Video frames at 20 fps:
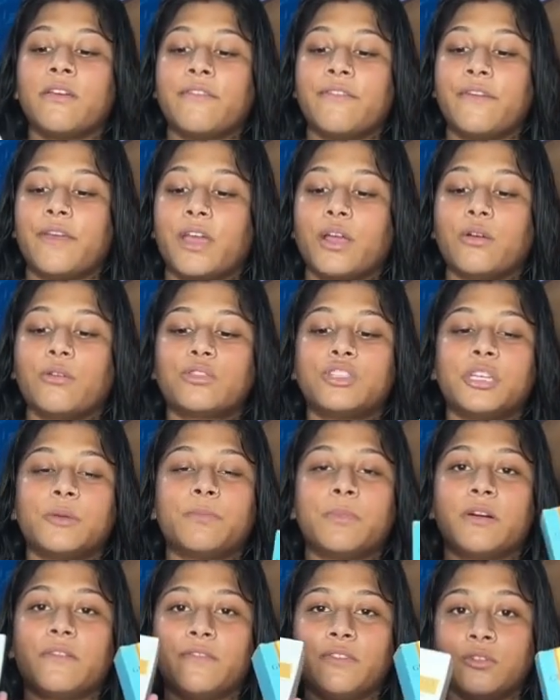फेक गुची
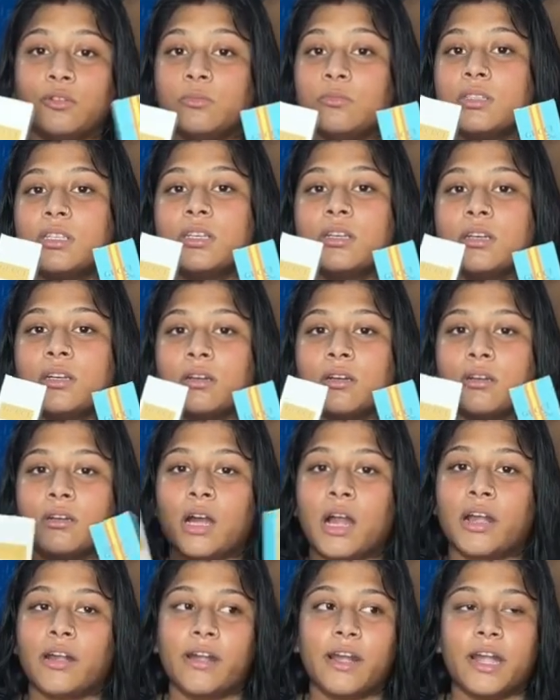परफ्यूम्स
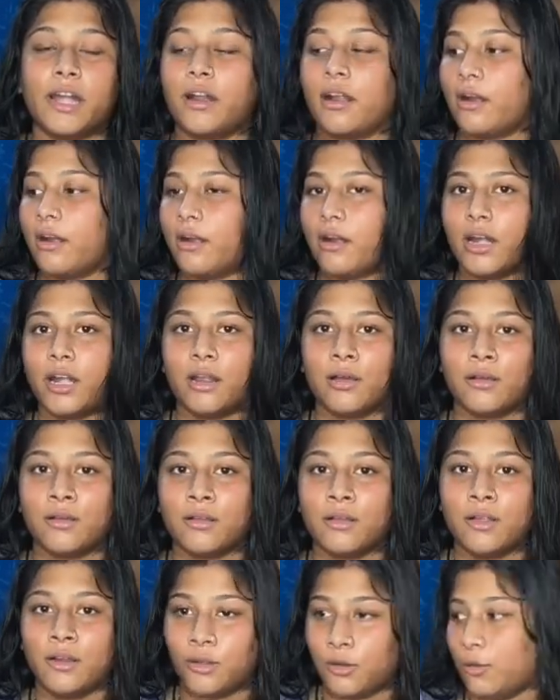हंड्रेड हंड्रेड
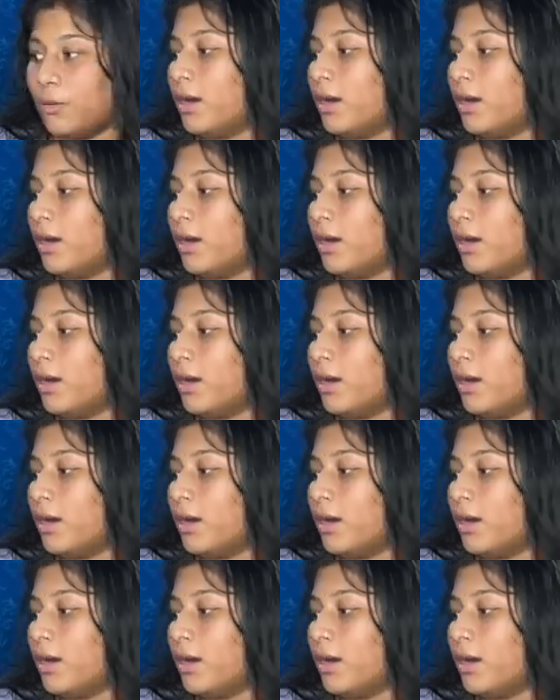टू